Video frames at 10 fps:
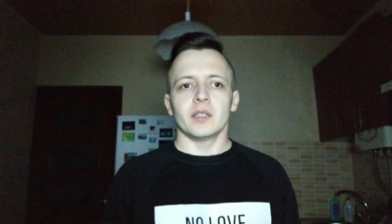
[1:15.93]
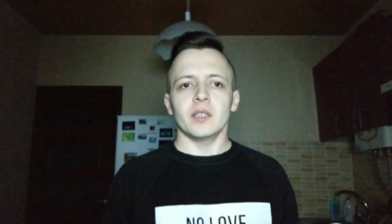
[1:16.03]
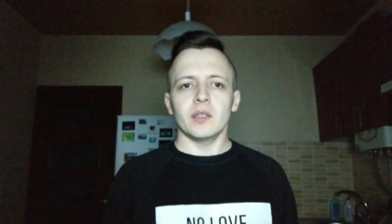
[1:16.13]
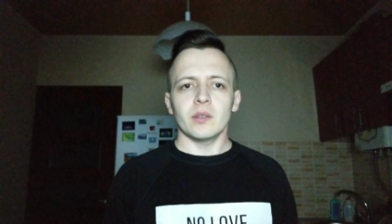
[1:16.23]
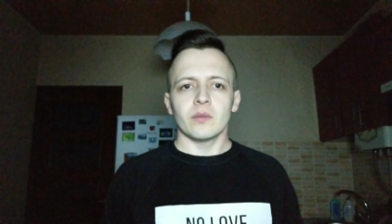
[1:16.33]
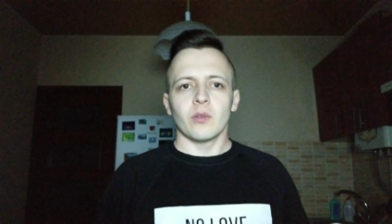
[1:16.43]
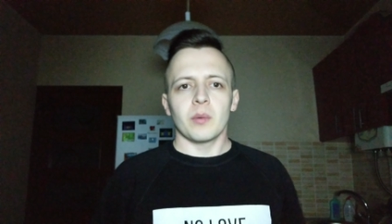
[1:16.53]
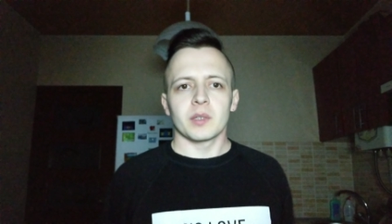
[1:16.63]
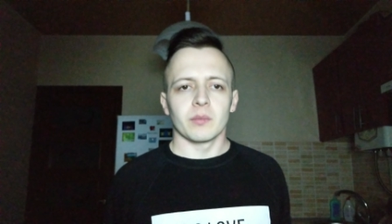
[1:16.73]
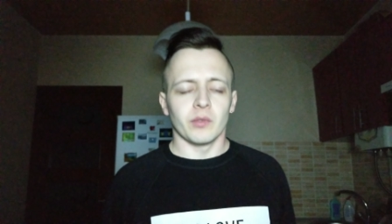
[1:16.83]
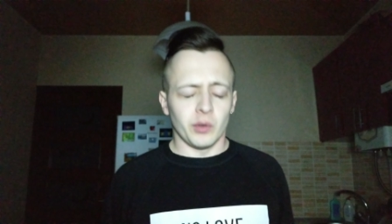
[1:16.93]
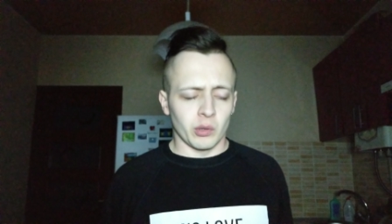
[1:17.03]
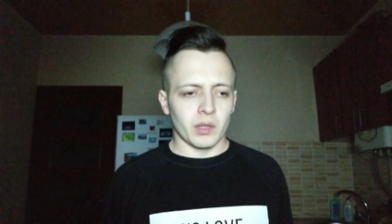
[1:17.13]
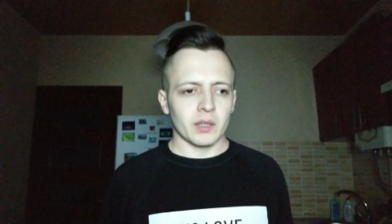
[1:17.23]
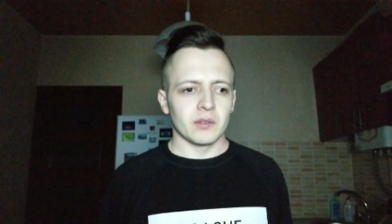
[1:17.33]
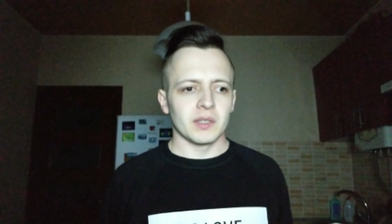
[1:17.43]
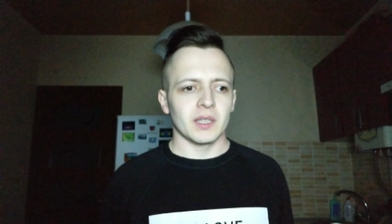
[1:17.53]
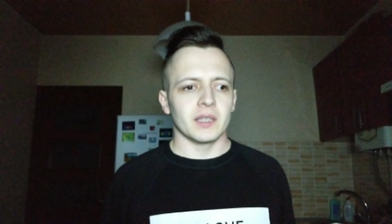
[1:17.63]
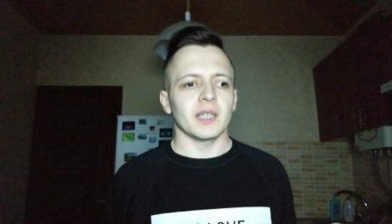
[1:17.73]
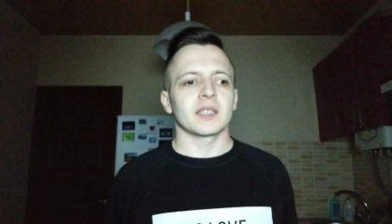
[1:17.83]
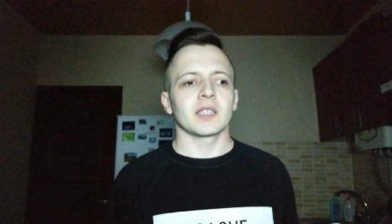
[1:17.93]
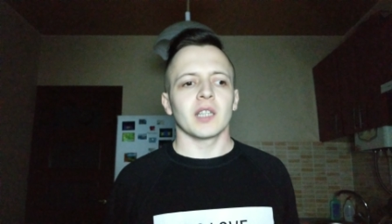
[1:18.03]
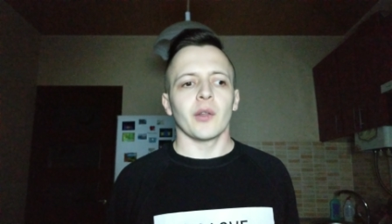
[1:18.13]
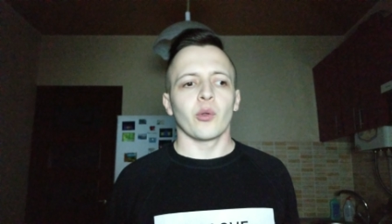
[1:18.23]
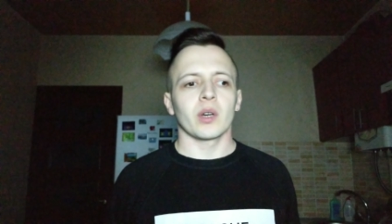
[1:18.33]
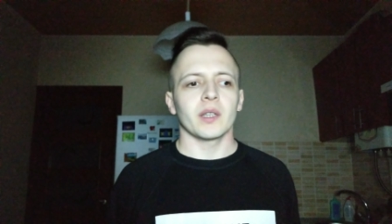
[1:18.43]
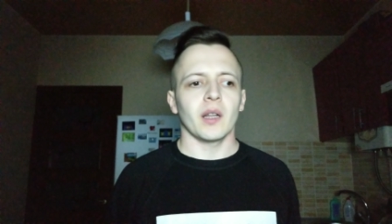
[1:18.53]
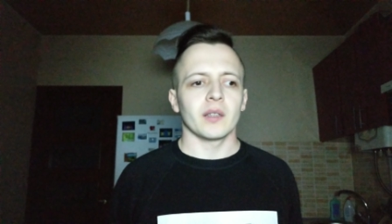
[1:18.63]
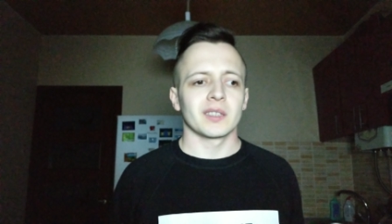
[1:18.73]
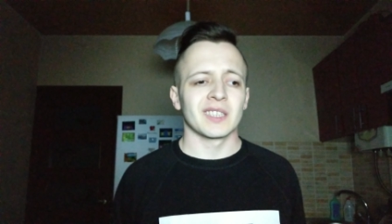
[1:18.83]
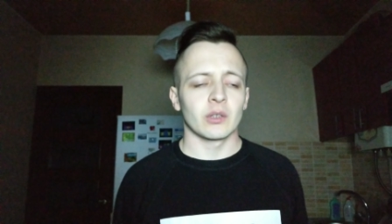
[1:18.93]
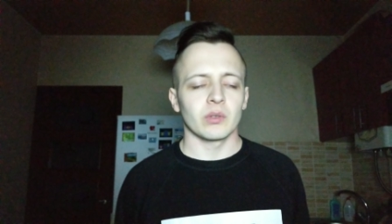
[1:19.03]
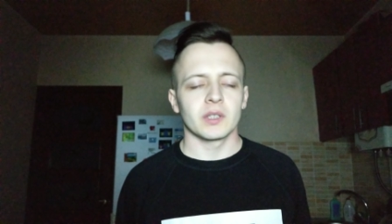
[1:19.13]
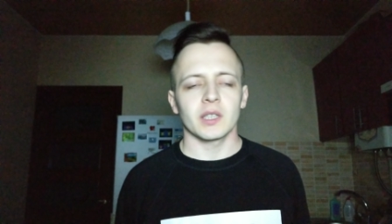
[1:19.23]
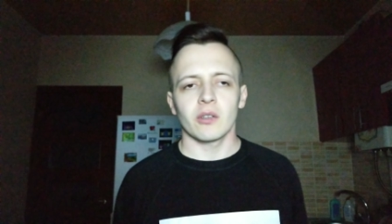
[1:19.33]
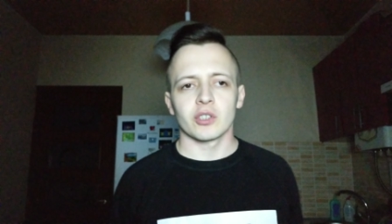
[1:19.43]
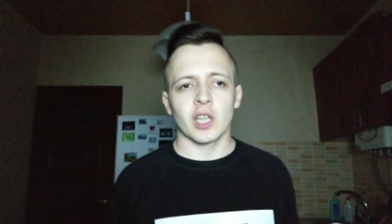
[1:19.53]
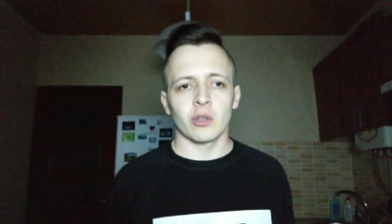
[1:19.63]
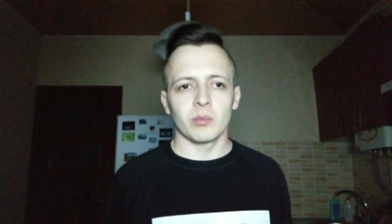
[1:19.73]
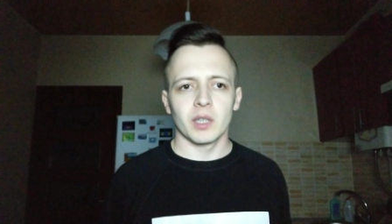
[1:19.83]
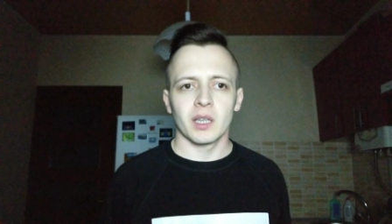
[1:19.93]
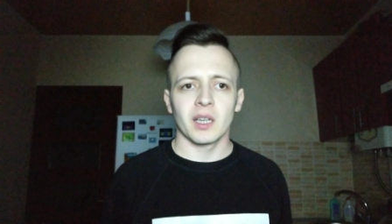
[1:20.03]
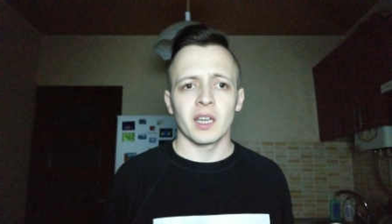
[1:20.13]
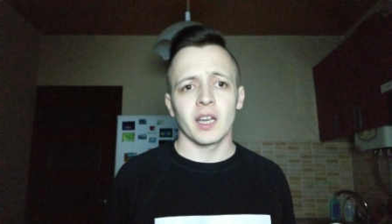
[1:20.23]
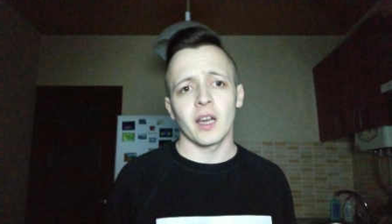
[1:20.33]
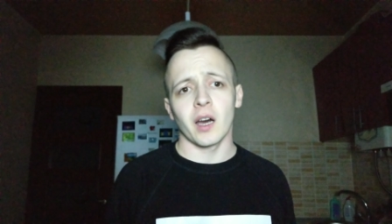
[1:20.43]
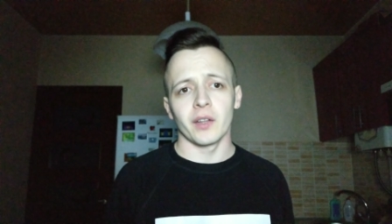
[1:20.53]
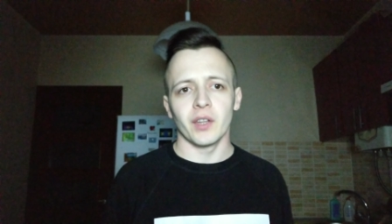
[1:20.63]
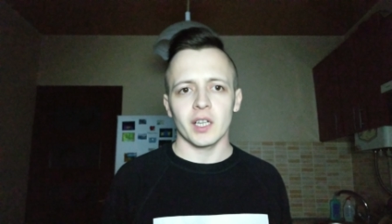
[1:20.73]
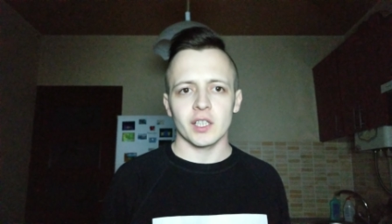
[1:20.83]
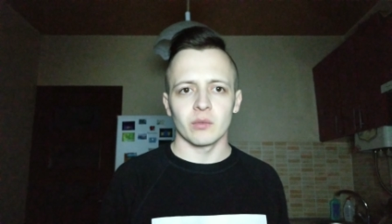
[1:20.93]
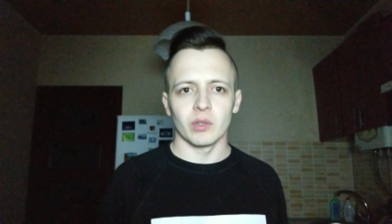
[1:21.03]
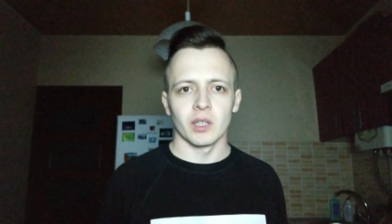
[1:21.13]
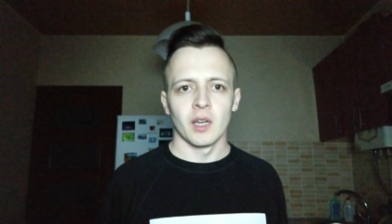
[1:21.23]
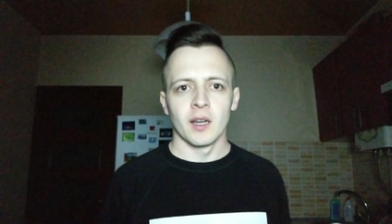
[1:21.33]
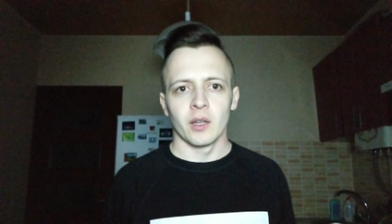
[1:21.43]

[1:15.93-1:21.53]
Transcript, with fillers: И, в общем, ну, дорогие друзья, я создал мой ну, канал с той целью, чтобы однажды вот,